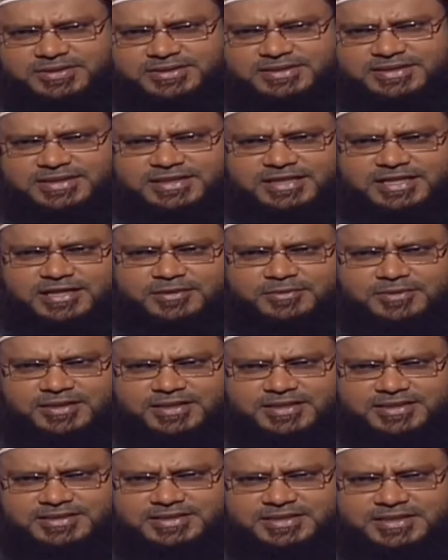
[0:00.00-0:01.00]
হবে যে
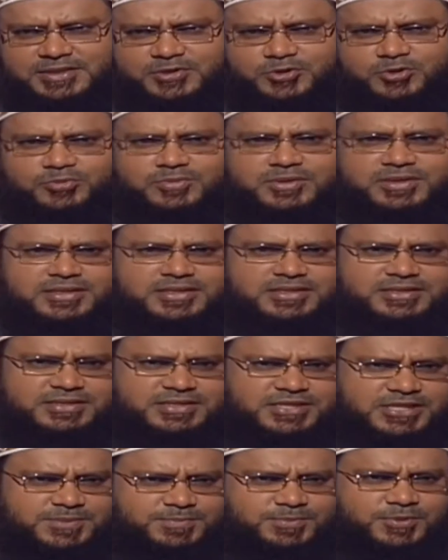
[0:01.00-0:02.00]
আমার কাছে এরকম একটা
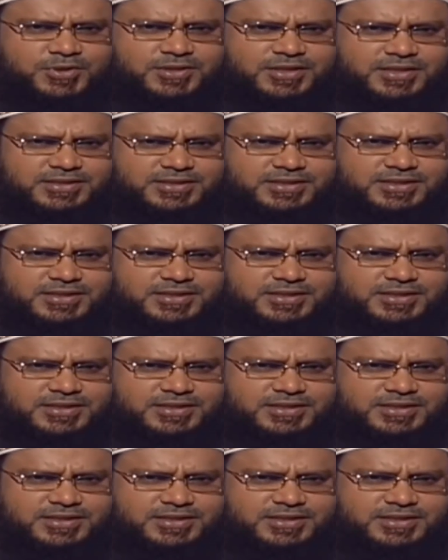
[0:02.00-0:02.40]
জিনিস পাওয়া